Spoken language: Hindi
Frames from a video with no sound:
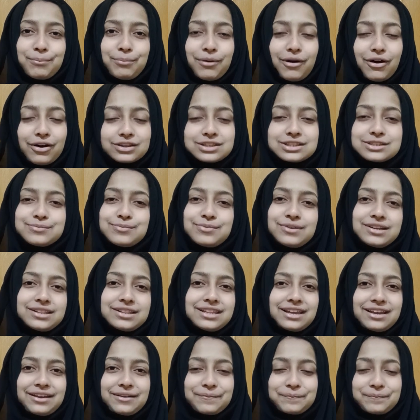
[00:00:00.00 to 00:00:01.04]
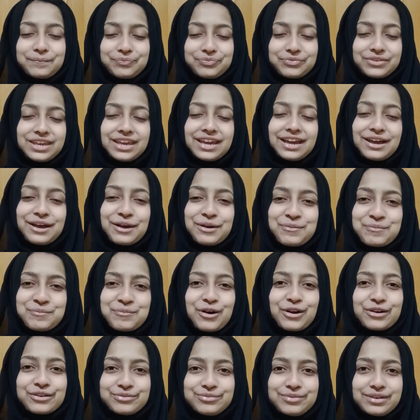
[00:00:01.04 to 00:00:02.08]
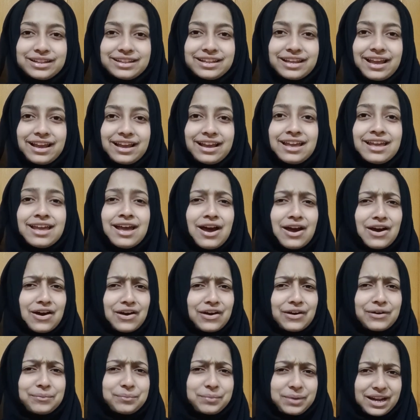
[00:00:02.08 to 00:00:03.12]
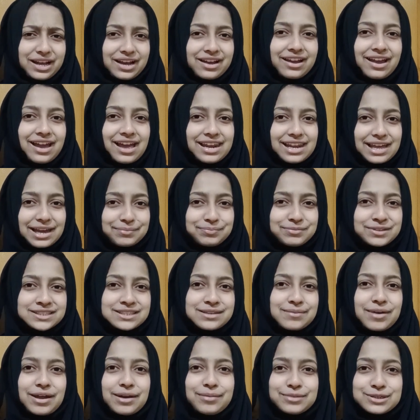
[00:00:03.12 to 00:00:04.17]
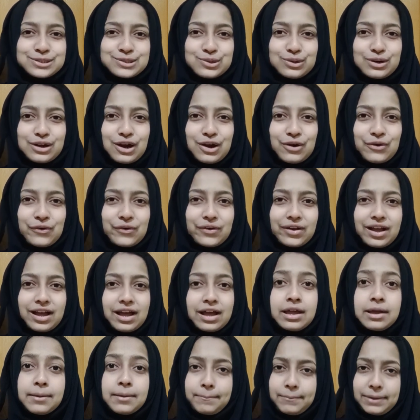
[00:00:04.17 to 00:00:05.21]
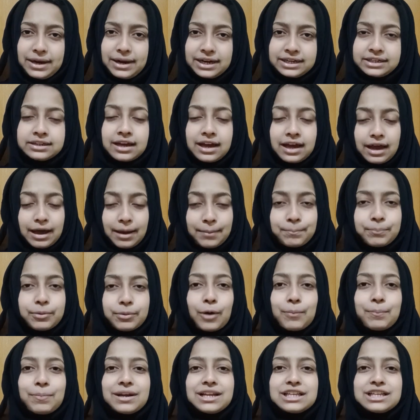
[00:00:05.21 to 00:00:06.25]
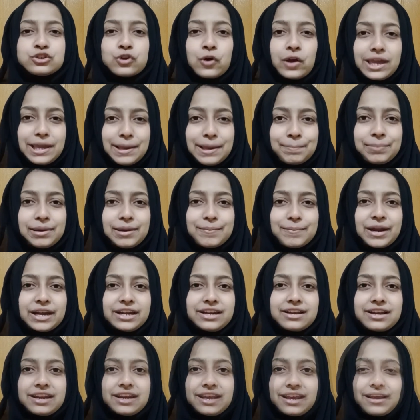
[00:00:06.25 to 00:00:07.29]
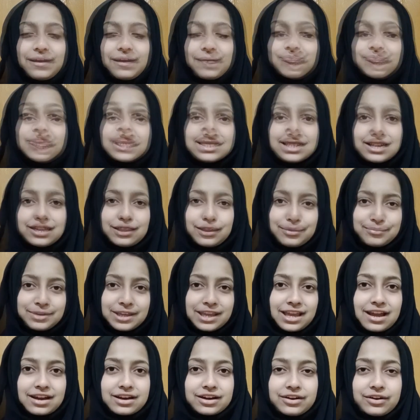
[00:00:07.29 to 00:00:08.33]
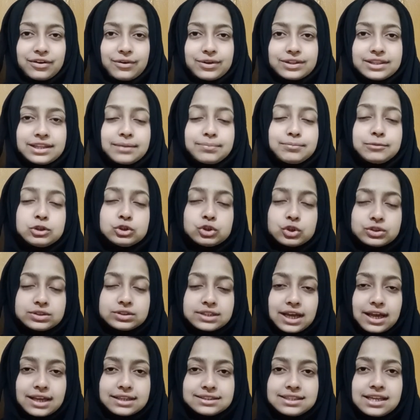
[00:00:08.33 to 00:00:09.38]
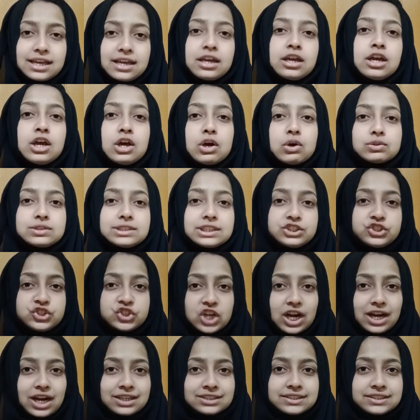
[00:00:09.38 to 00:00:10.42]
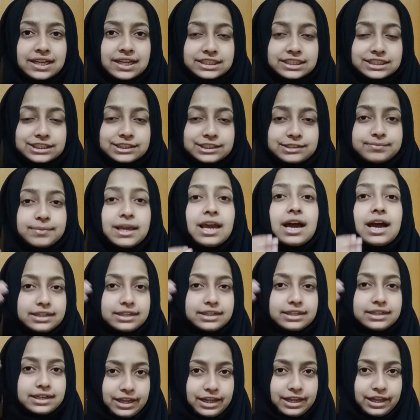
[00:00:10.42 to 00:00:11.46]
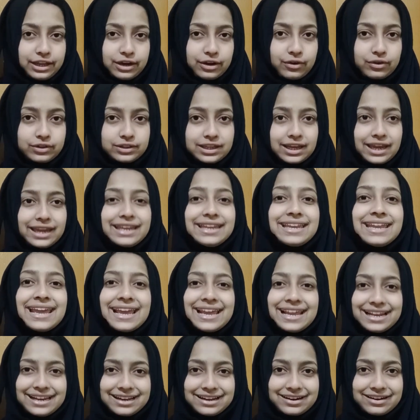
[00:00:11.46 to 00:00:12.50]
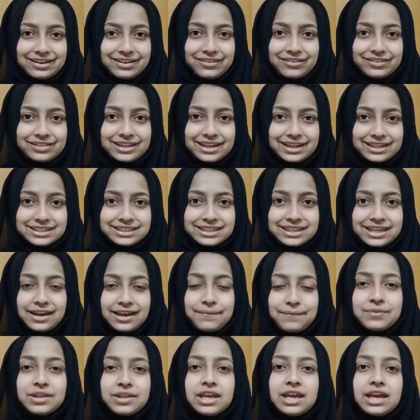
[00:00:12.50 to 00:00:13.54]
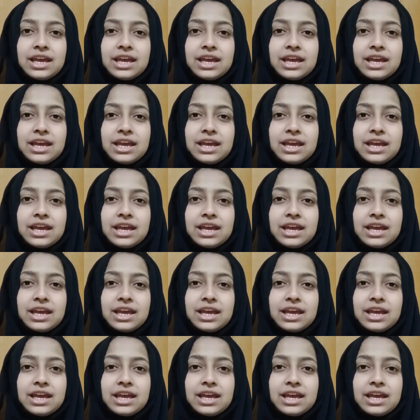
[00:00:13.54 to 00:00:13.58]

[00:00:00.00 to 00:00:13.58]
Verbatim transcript: बॉक्स ब्रीथिंग क्या बॉक्स ब्रीथिंग और मेरा ख्याल है आपने इसके बारे में सुना होगा बट हम प्रॉपरली इसको इम्प्लीमेंट करेंगे इसके अंदर हमने क्या करना होता है अपनी जो सांस है उसे चार सेकेंड्स में अंदर लेना होता है इनहेल करना होता है ठीक है